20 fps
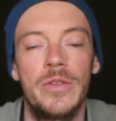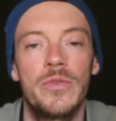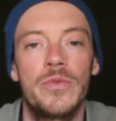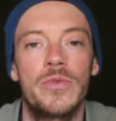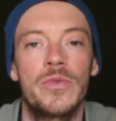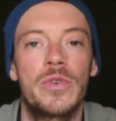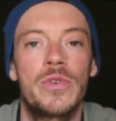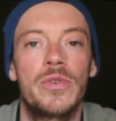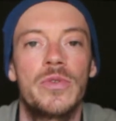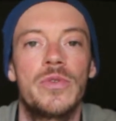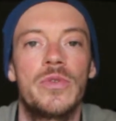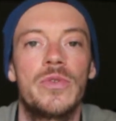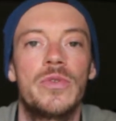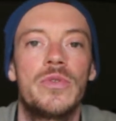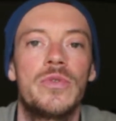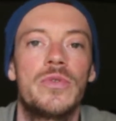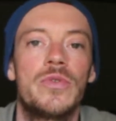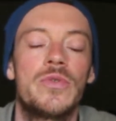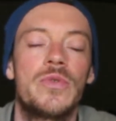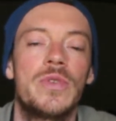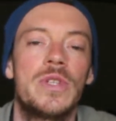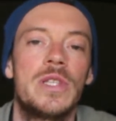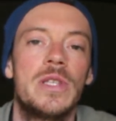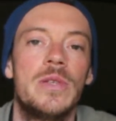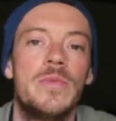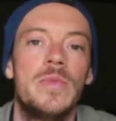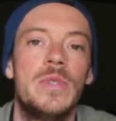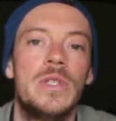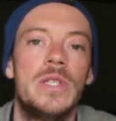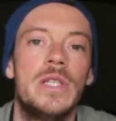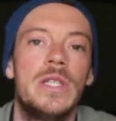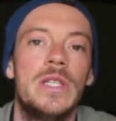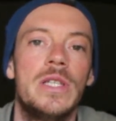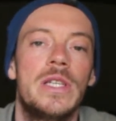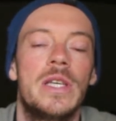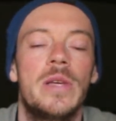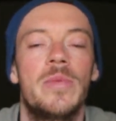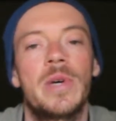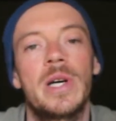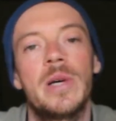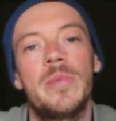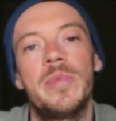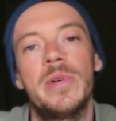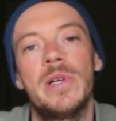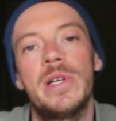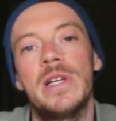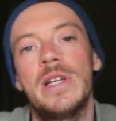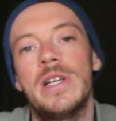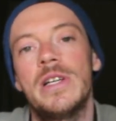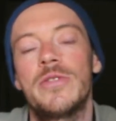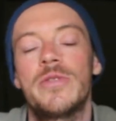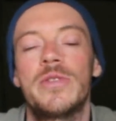Donc, euh, soit il me dit qu'il me rappelle,